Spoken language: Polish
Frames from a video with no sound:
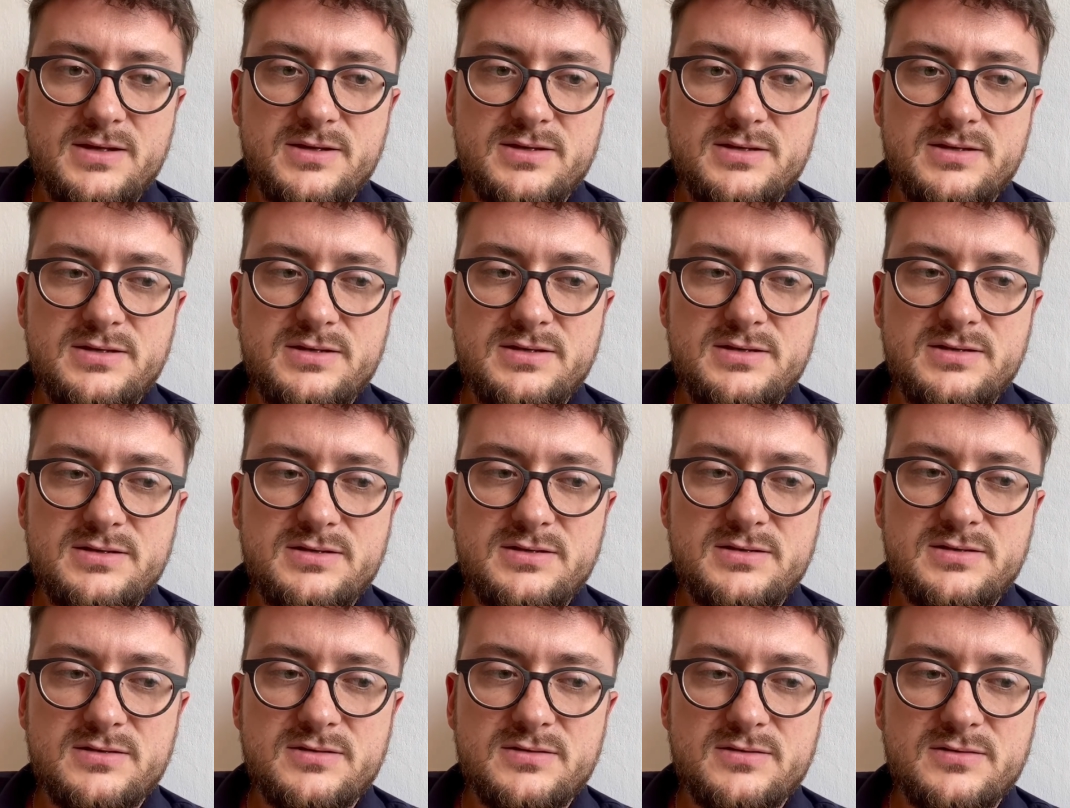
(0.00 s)

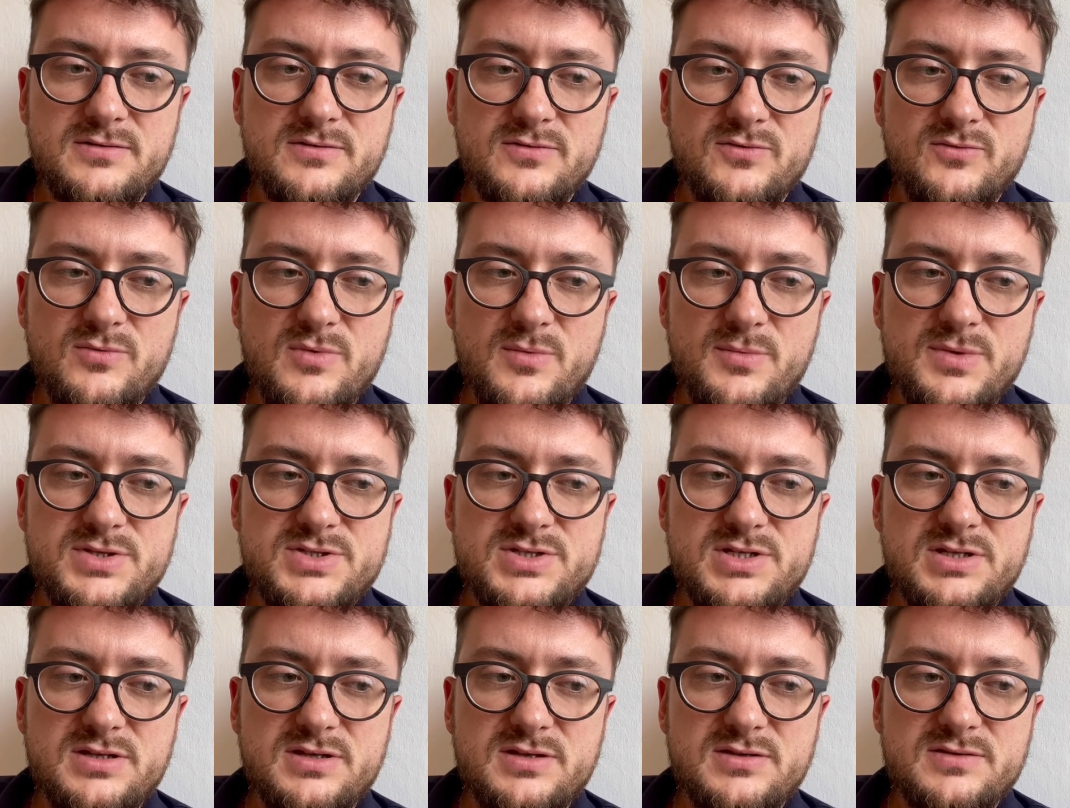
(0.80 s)
I w
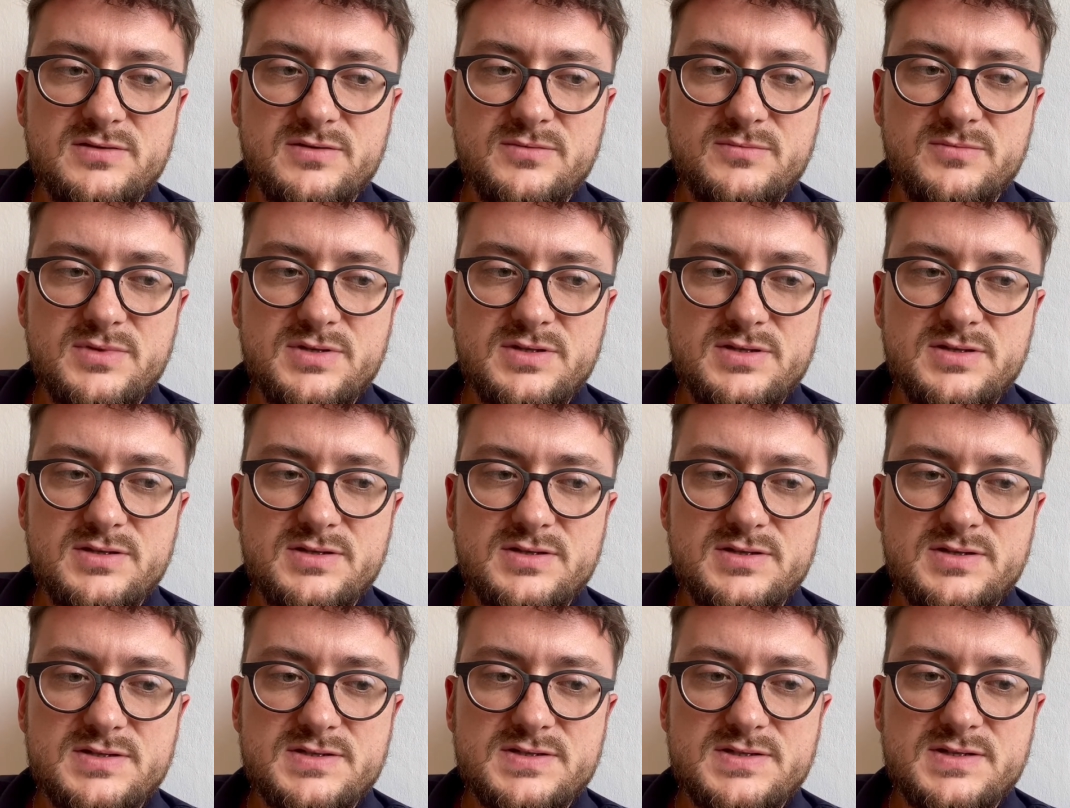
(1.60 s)
momencie, kiedy
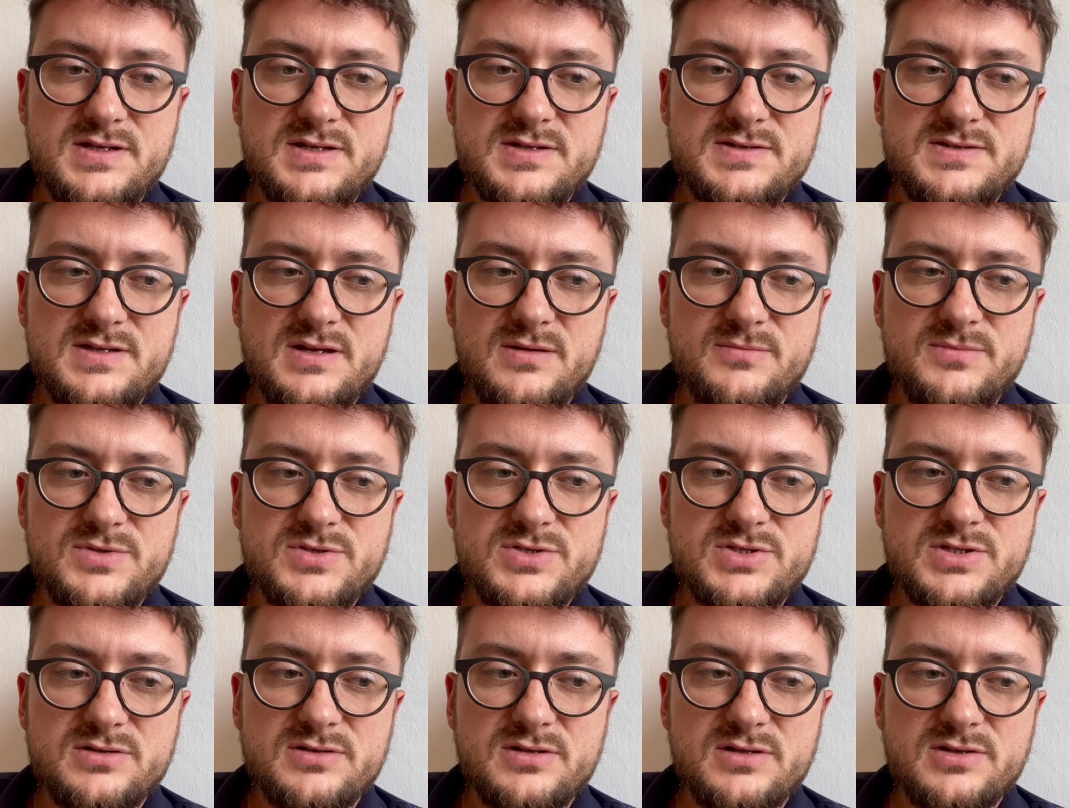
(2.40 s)
my zgadzamy
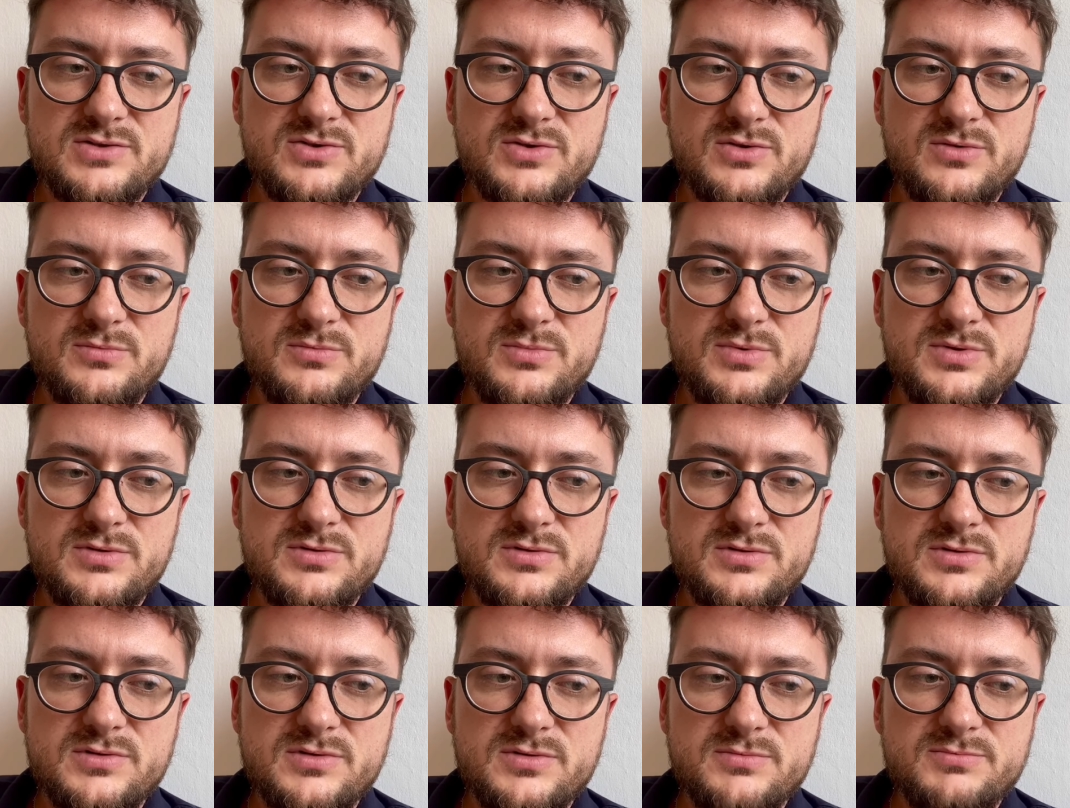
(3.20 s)
się na to,
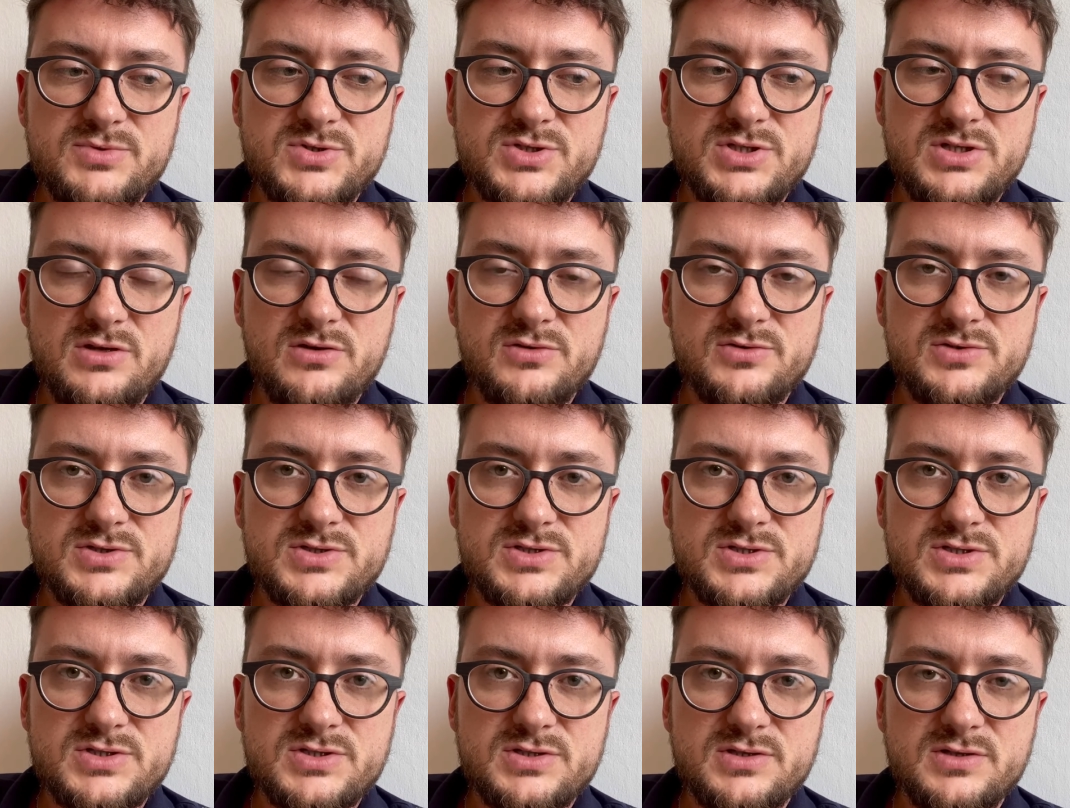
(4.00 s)
by
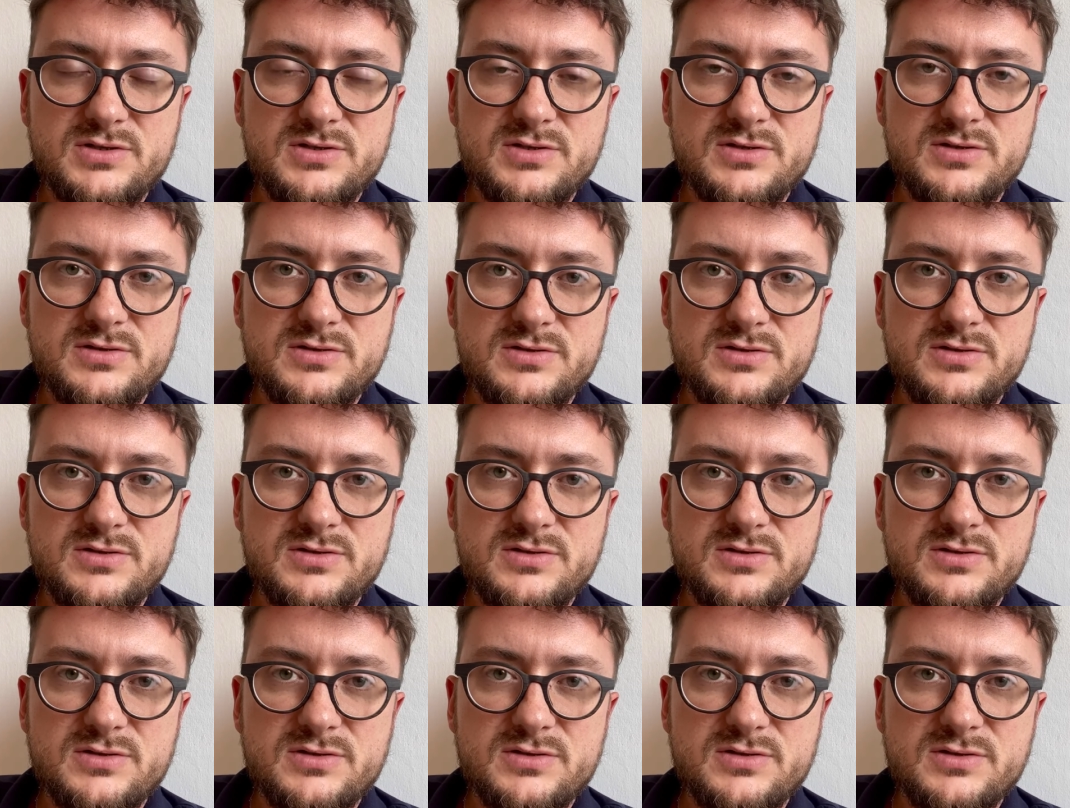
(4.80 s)
przyjąć e,